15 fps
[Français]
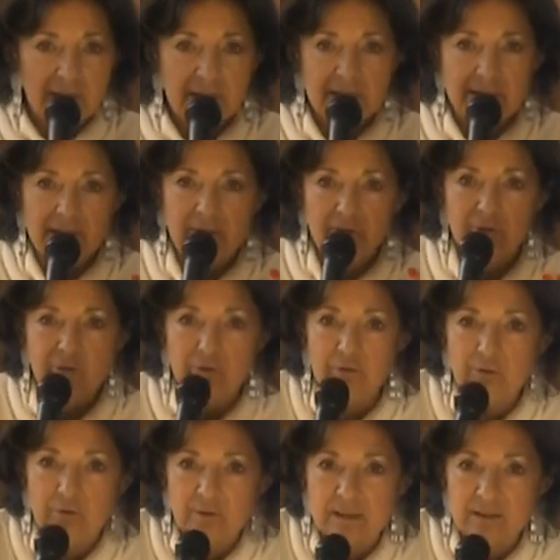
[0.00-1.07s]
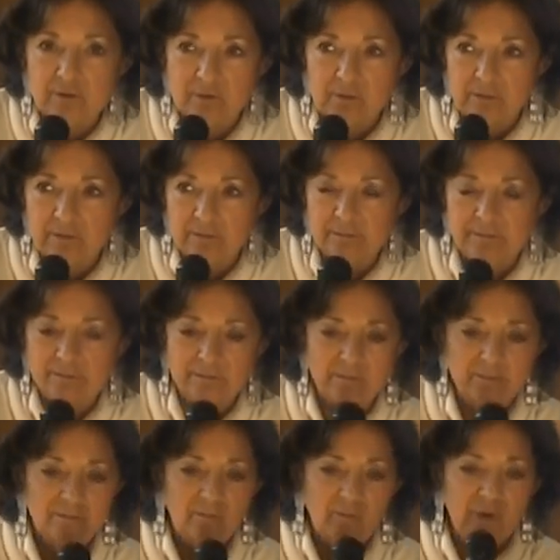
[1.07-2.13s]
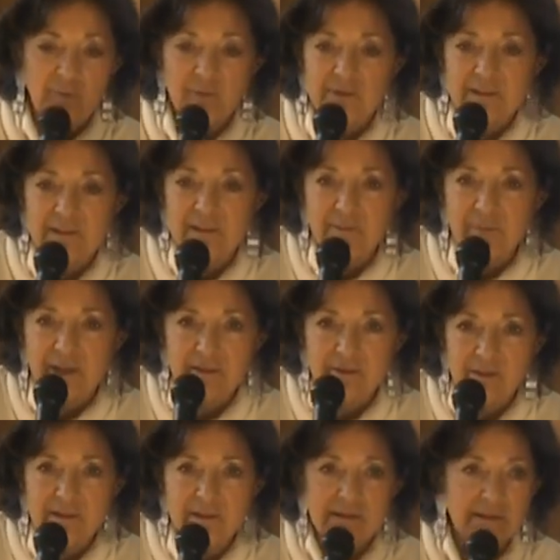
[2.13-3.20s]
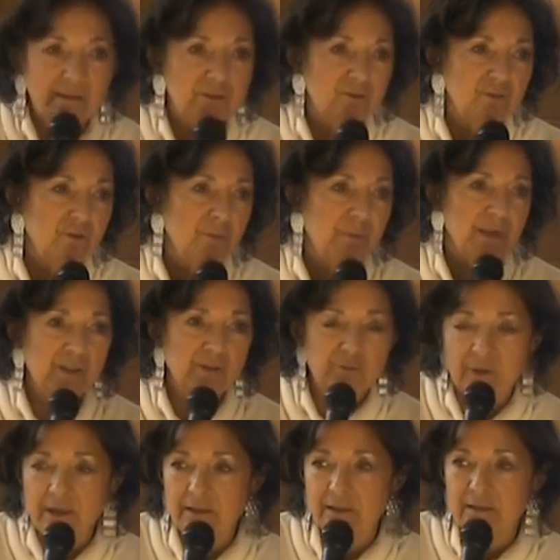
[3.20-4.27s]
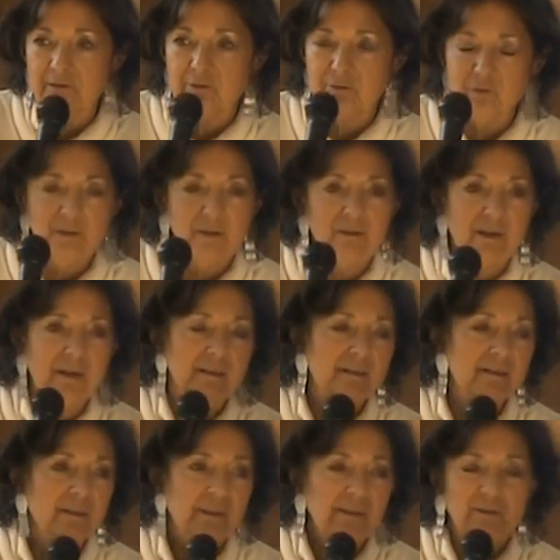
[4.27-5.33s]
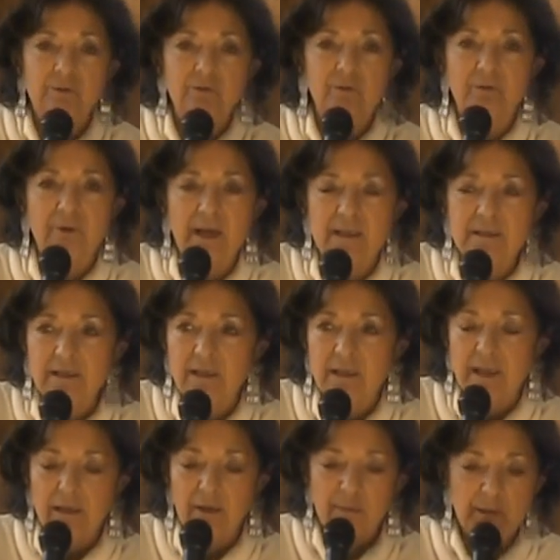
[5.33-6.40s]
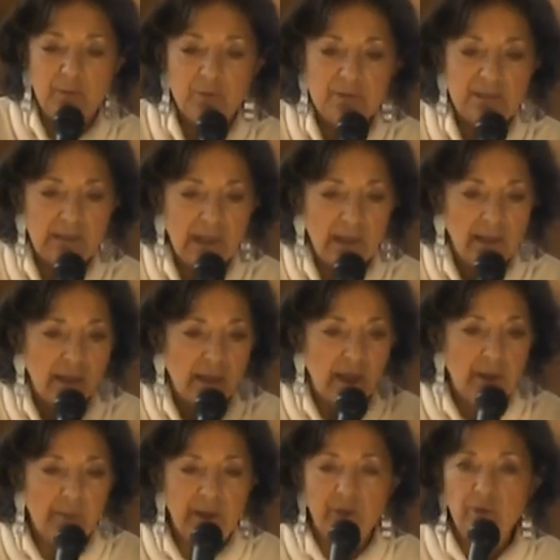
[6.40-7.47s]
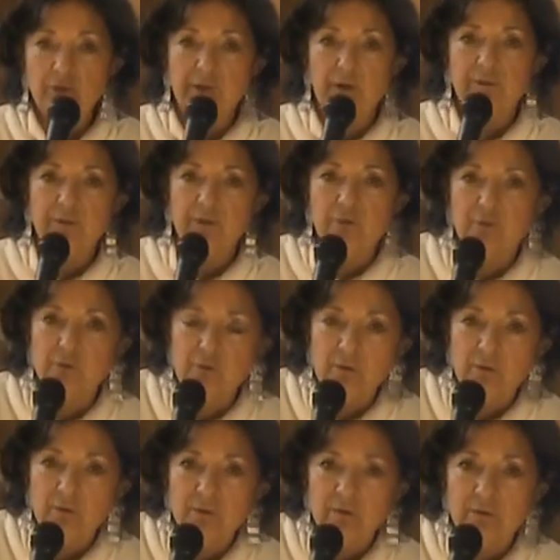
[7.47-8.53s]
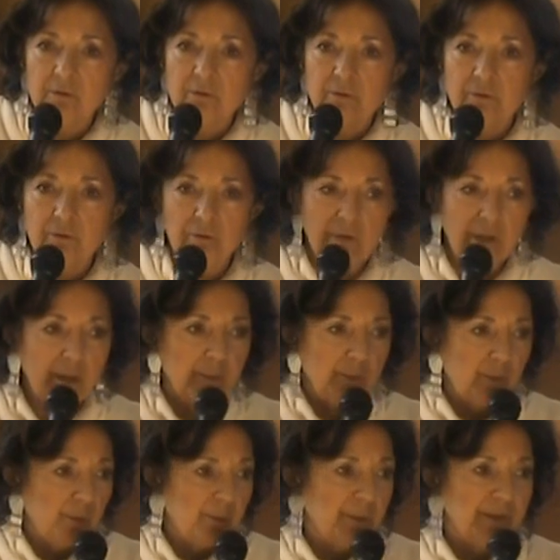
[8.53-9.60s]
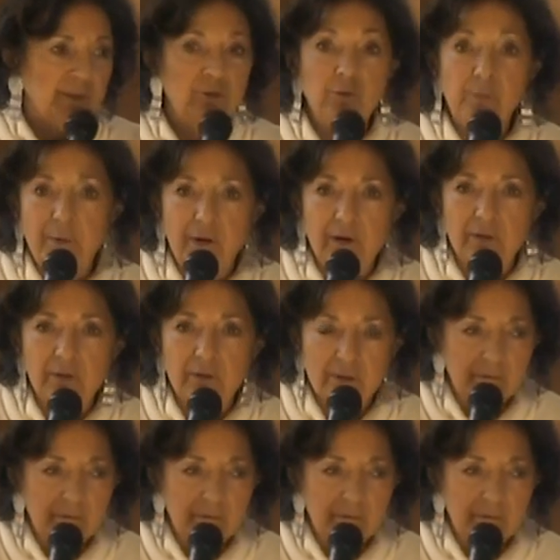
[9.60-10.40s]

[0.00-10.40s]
C'est que de toute façon, comme disait cette personne, et c'était super chouette d'un seul coup d'avoir une phrase, comme elle me disait, eh ben nous on a envie de tout. Donc à un moment, on ne peut pas tout prendre.